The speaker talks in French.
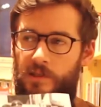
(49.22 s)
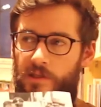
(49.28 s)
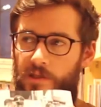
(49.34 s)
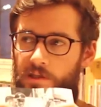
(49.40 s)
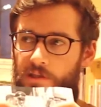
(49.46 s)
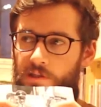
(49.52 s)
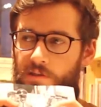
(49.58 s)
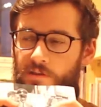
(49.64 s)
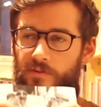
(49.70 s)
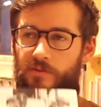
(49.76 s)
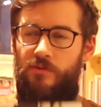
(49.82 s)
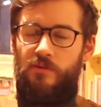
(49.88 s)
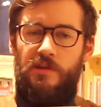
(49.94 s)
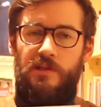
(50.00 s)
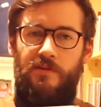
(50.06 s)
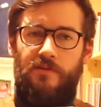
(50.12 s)
Et
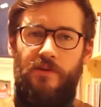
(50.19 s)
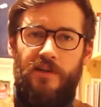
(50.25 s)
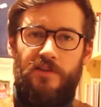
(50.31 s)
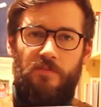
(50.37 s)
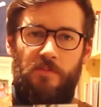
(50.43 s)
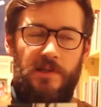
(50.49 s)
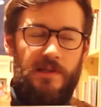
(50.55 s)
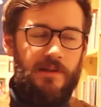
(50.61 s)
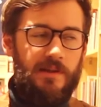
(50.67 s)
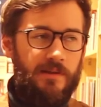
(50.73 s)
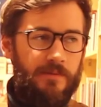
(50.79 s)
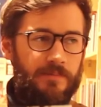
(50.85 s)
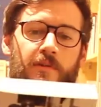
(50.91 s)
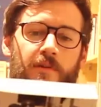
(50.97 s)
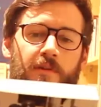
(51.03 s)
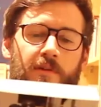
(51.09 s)
ce livre explique,
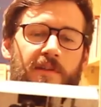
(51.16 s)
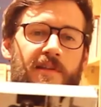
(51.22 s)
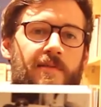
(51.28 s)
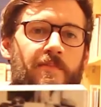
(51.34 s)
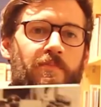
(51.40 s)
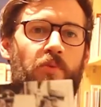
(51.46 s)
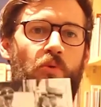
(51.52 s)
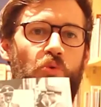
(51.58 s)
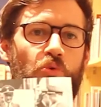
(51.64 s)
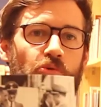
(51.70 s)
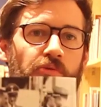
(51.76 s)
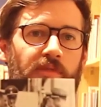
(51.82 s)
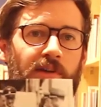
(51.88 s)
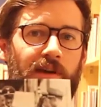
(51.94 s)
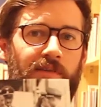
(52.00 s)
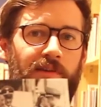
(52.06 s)
qui
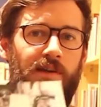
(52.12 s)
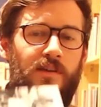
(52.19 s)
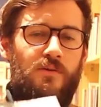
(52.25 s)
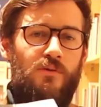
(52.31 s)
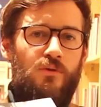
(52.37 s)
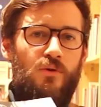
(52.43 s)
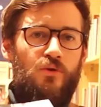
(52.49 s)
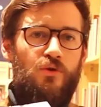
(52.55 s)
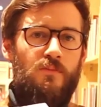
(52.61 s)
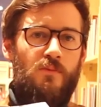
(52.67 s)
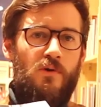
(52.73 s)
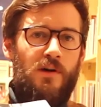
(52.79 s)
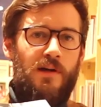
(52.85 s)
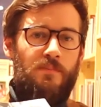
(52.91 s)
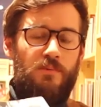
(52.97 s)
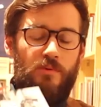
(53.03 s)
prouve avec
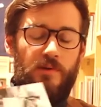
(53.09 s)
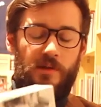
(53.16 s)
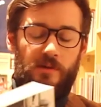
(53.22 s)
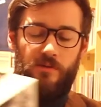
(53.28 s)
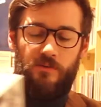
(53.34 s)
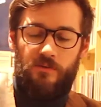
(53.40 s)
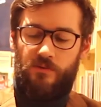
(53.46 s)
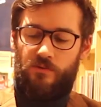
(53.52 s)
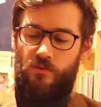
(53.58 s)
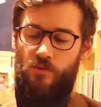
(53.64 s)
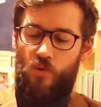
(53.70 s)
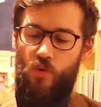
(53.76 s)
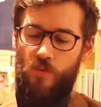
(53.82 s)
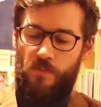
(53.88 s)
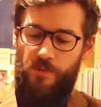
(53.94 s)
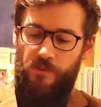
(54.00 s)
documents à l'appui, que ce
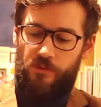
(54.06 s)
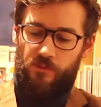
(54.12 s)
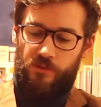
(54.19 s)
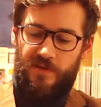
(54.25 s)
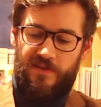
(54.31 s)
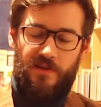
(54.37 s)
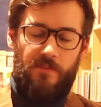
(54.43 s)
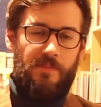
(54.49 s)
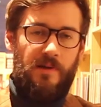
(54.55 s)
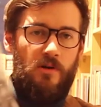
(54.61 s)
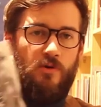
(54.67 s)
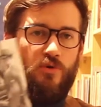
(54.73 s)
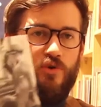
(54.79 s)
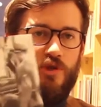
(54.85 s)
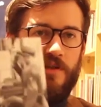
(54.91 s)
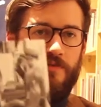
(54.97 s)
groupe, donc qui s'appelle
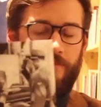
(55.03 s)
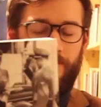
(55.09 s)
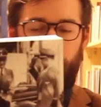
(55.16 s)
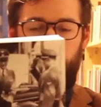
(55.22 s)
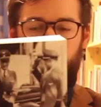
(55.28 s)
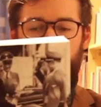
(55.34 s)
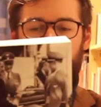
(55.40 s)
l'UGIF,